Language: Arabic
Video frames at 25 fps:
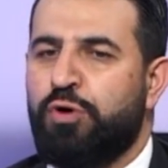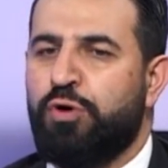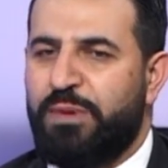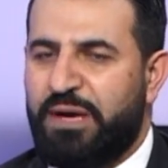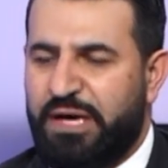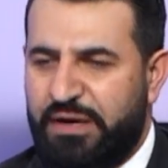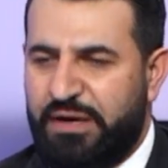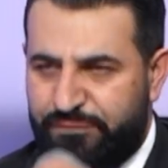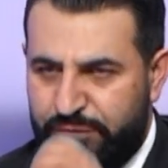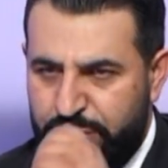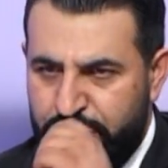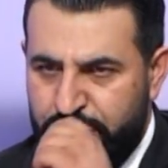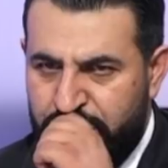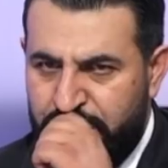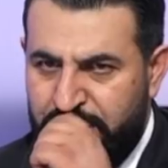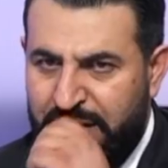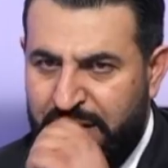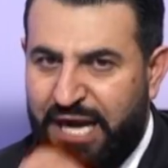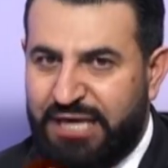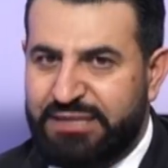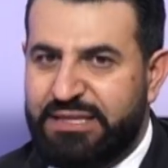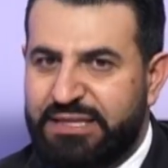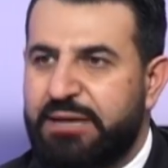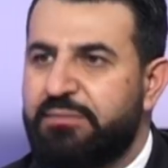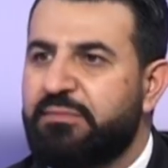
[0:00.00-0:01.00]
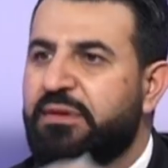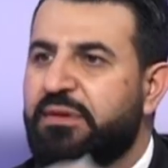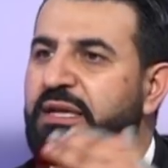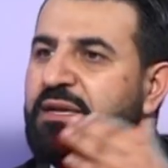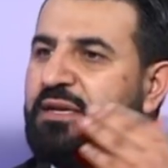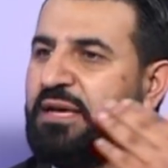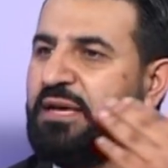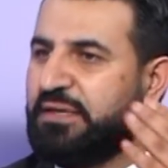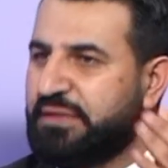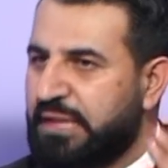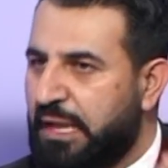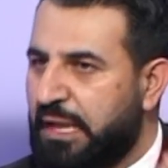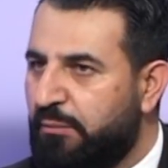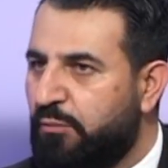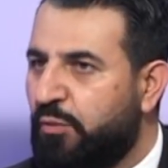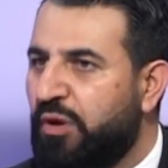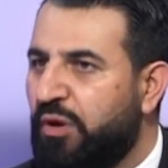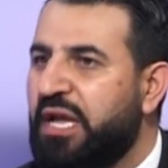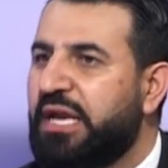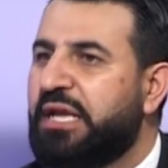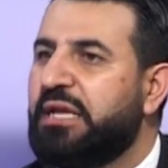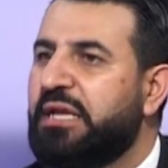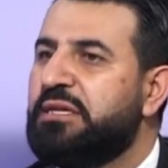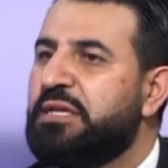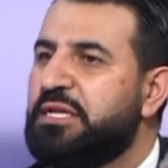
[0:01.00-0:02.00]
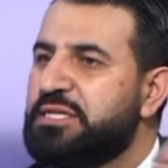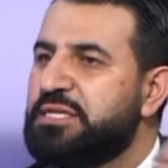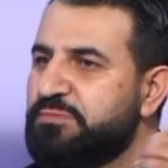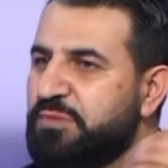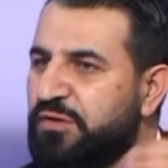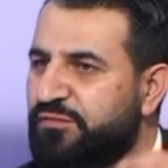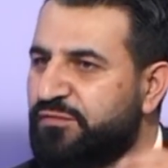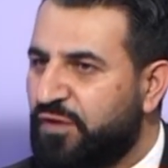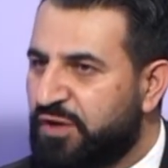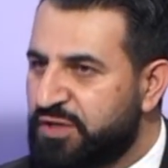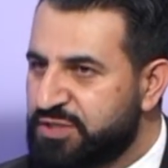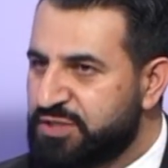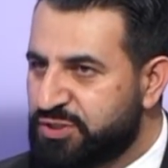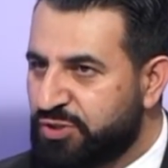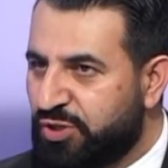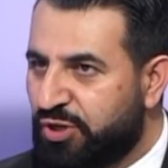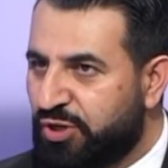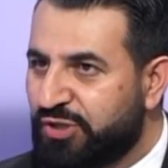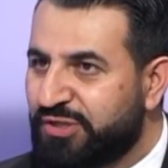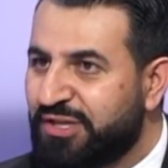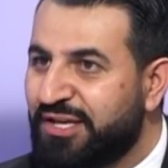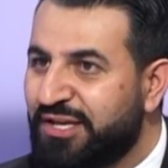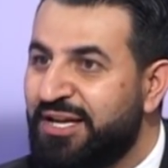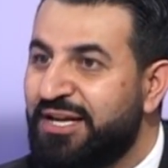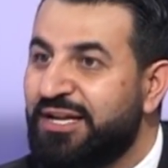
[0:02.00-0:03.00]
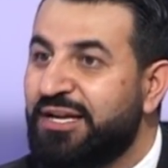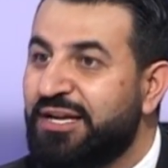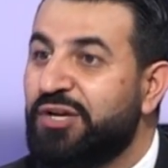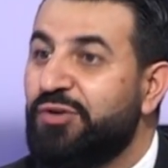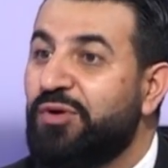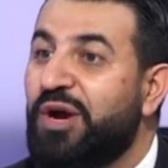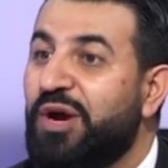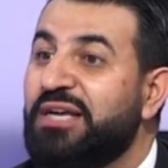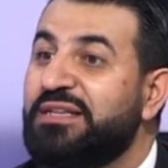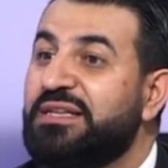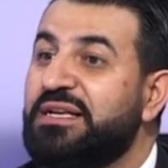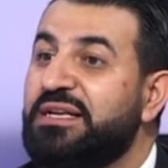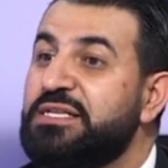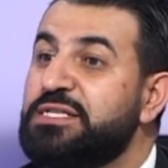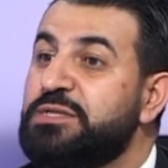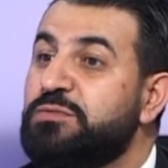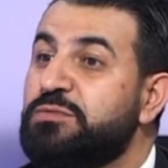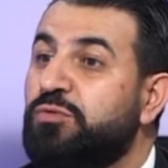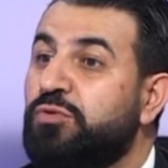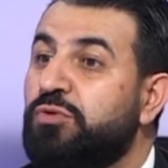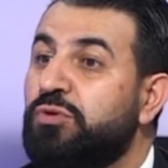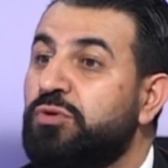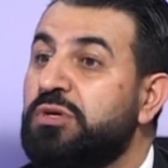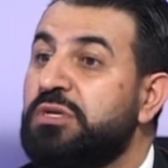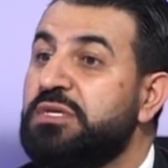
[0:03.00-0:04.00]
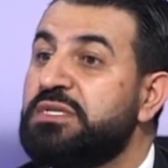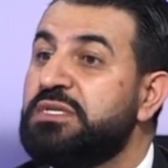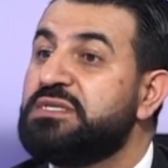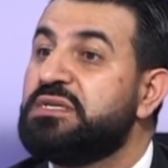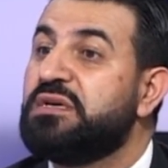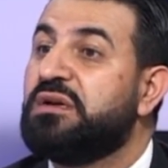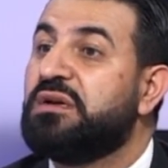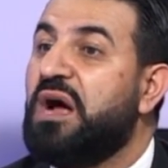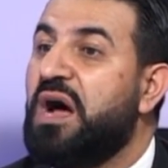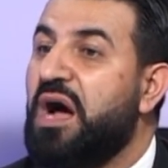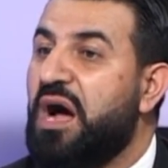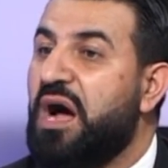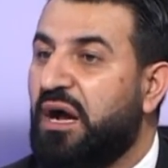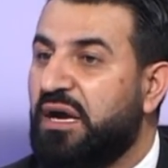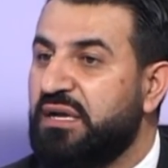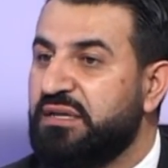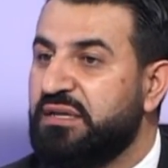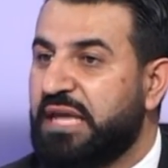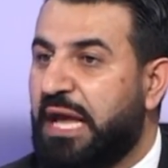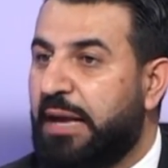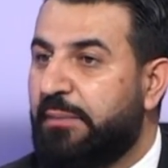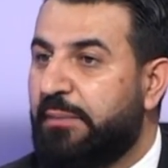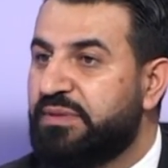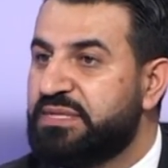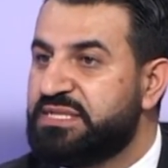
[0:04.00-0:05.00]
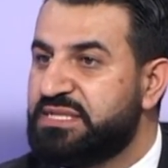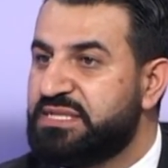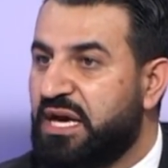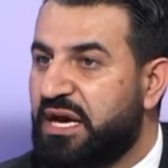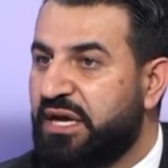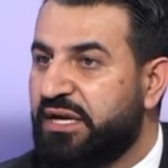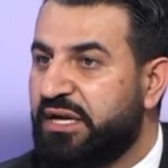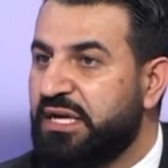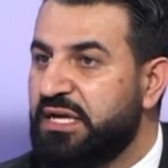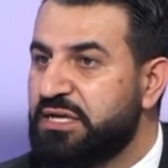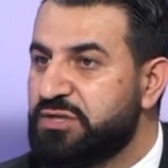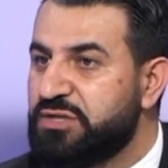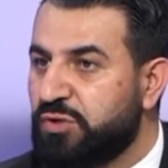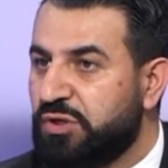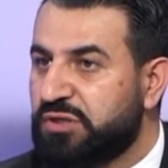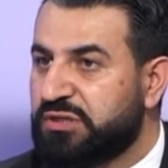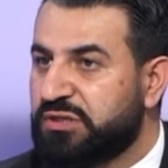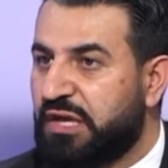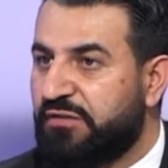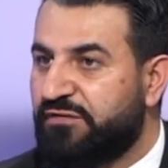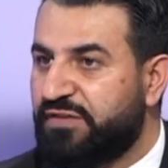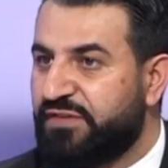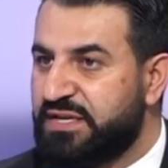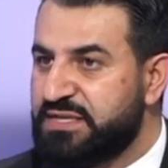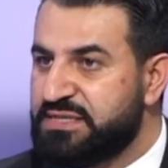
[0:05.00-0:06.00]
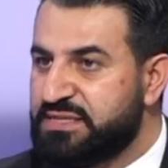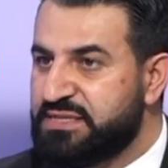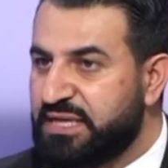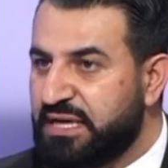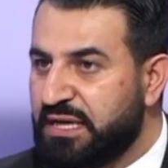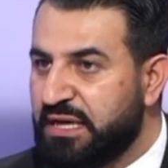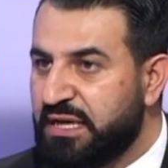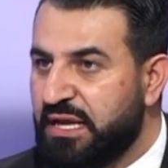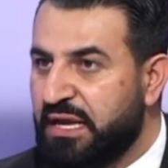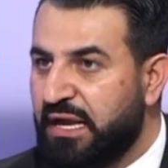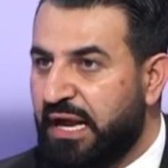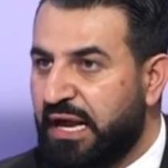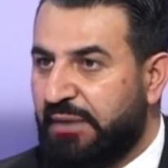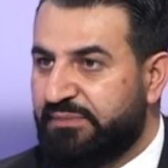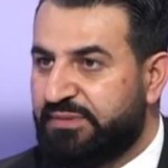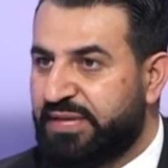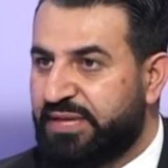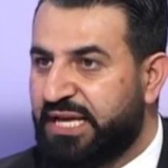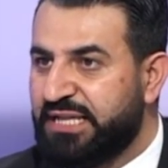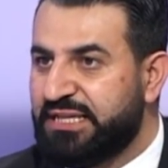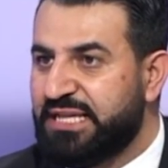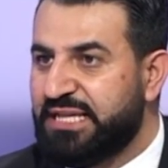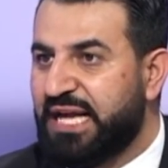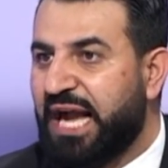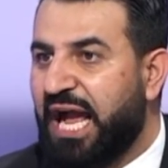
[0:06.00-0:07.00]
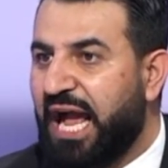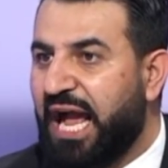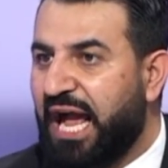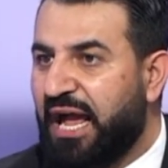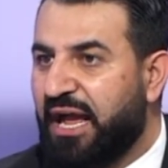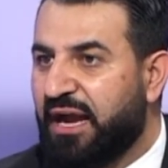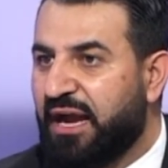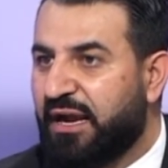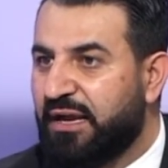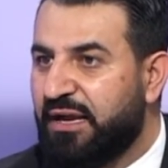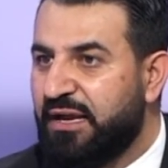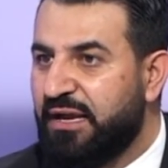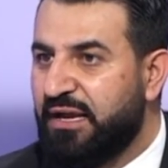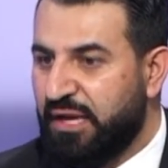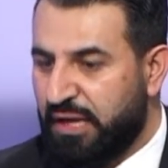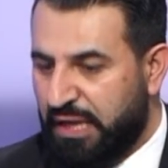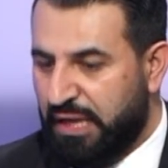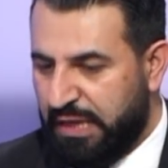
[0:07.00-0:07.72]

وبعرف انه ما حدا يمكن يهتم ولكن لازم يرفع الصوت لانه هيدا اسمه صراع انت عم بتصارع سلطه فاسده عم تاخذ لك حقك